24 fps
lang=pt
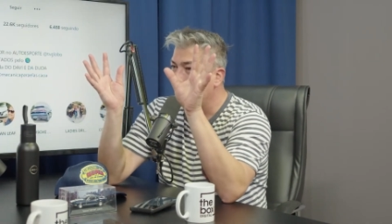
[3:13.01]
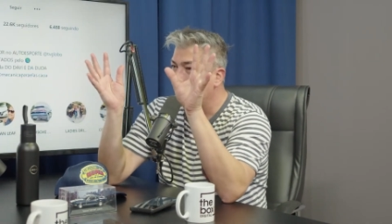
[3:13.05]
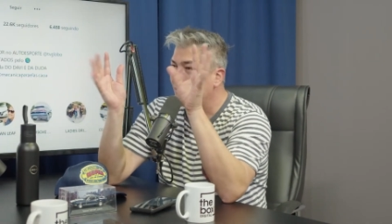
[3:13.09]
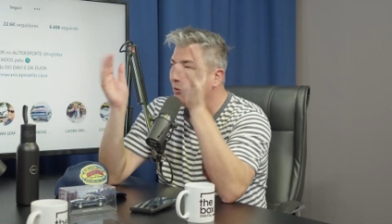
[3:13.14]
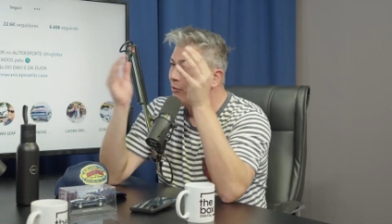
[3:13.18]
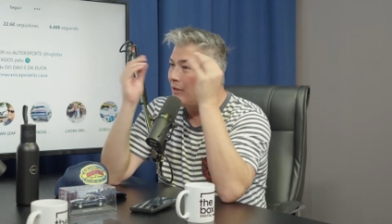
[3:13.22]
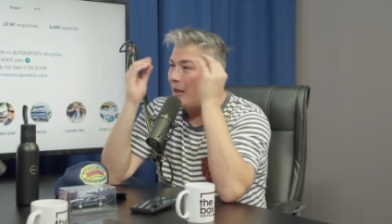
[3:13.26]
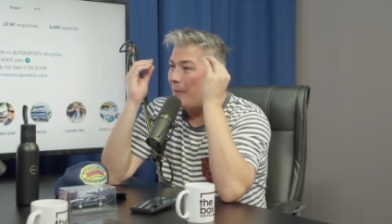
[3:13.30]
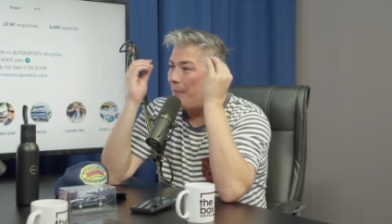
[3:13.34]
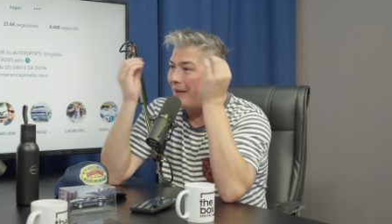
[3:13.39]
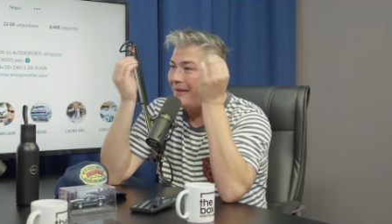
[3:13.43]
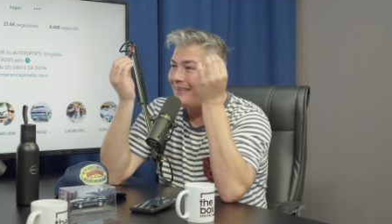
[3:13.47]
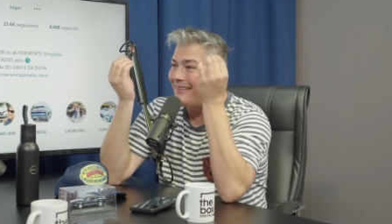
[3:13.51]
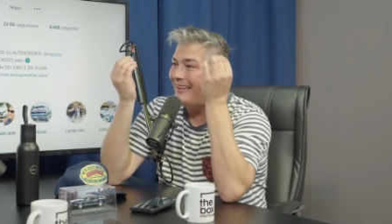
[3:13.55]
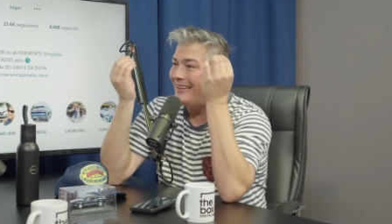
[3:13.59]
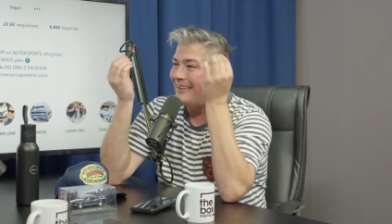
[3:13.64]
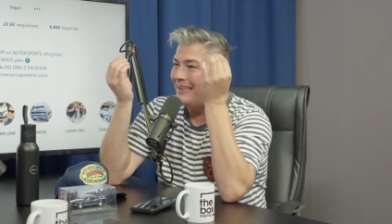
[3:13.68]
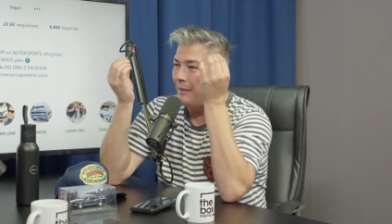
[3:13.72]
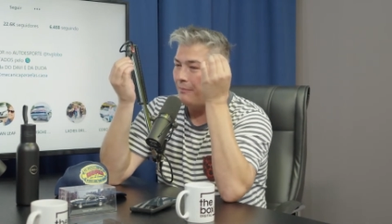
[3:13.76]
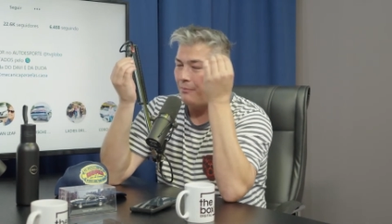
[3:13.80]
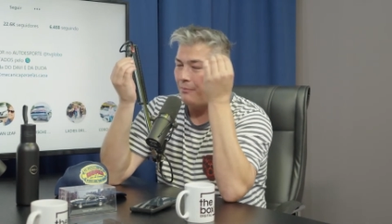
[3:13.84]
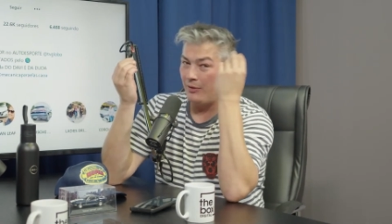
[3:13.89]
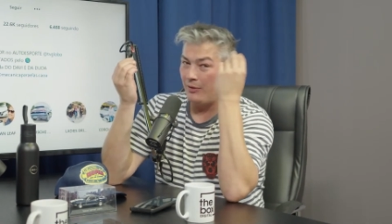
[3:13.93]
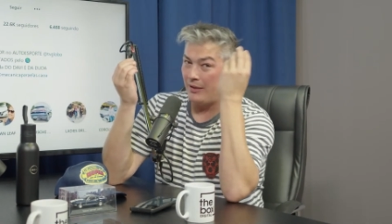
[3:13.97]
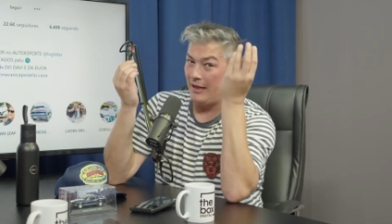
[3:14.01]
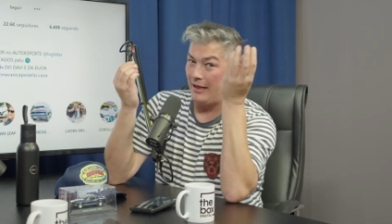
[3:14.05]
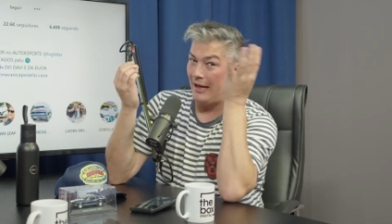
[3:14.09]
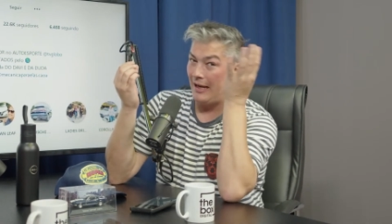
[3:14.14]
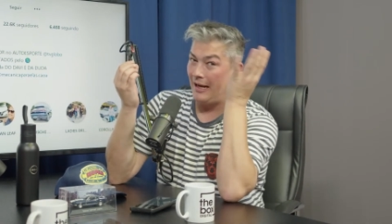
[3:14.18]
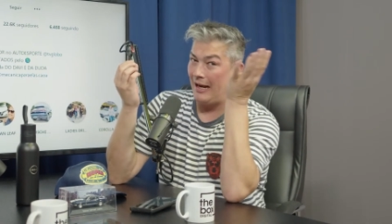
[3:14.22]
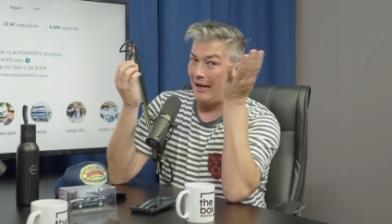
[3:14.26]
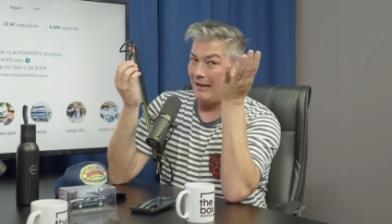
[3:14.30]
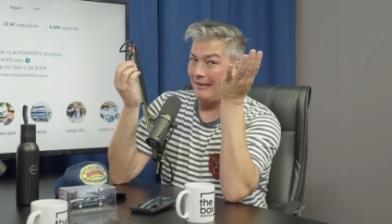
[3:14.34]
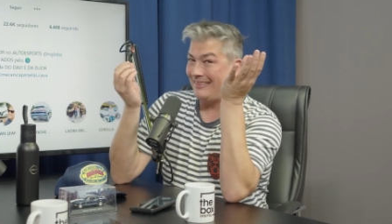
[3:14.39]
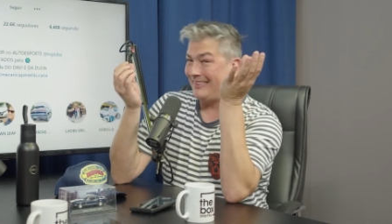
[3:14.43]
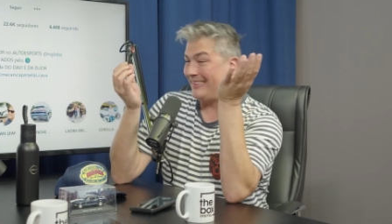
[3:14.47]
Não dá para entender porque que
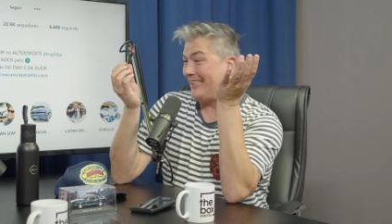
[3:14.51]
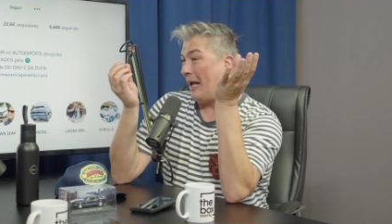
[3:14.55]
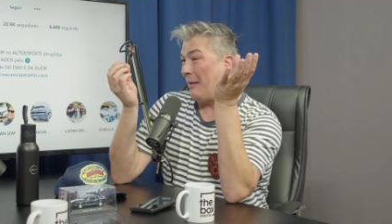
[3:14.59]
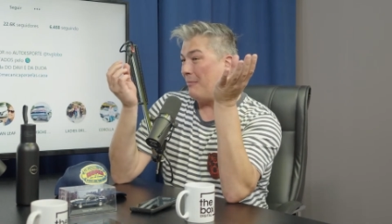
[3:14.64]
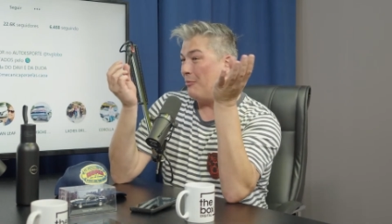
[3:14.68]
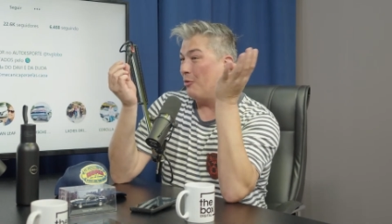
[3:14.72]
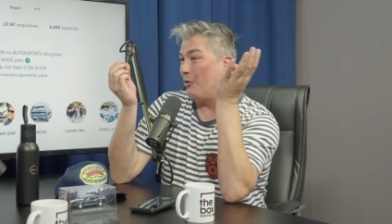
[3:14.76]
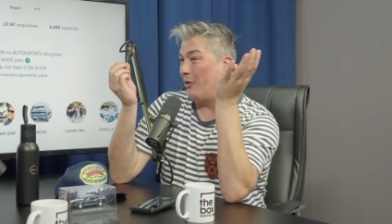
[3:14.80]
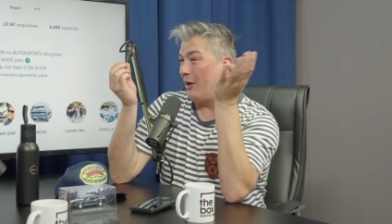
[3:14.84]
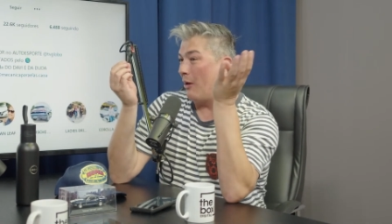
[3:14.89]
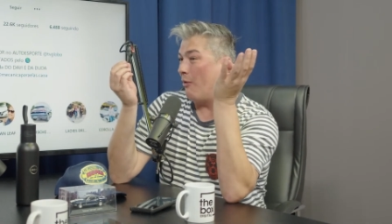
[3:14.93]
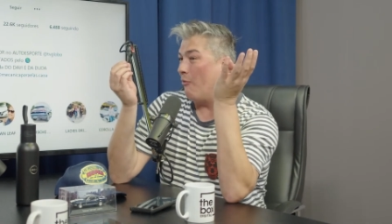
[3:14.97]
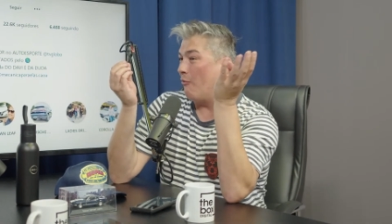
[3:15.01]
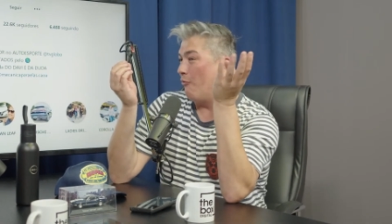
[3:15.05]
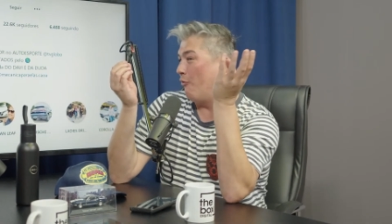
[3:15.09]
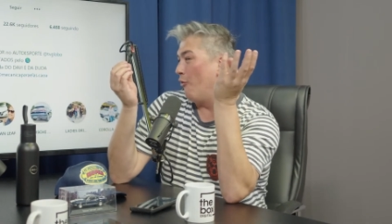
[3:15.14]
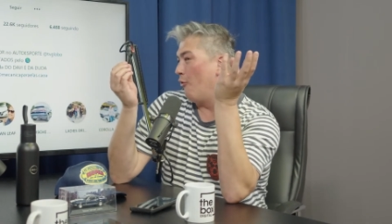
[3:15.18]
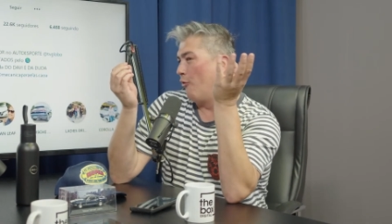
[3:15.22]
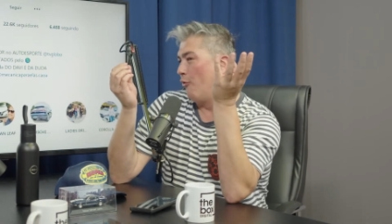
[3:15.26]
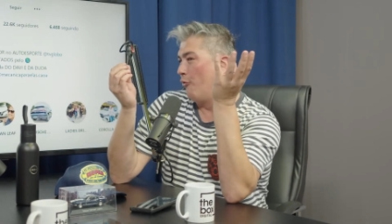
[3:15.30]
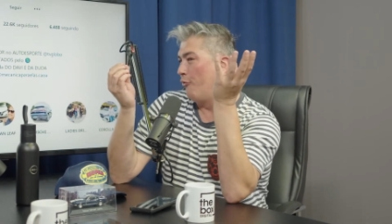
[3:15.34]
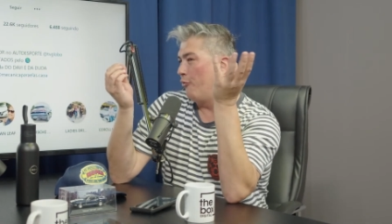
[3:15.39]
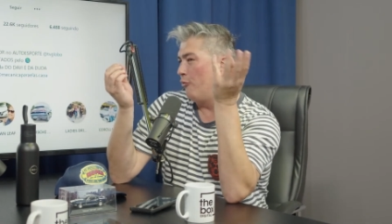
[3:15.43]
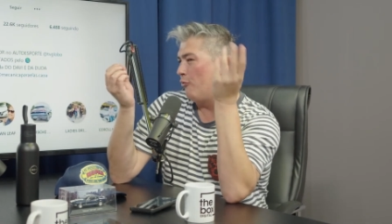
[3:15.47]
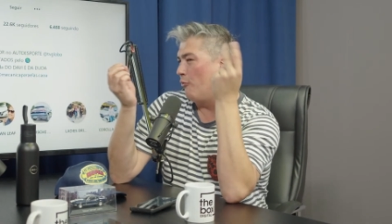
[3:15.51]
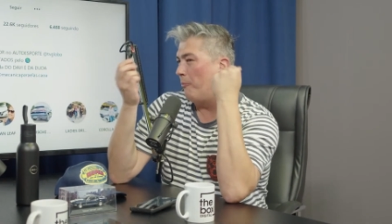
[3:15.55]
ela sabe o que é um Volvo,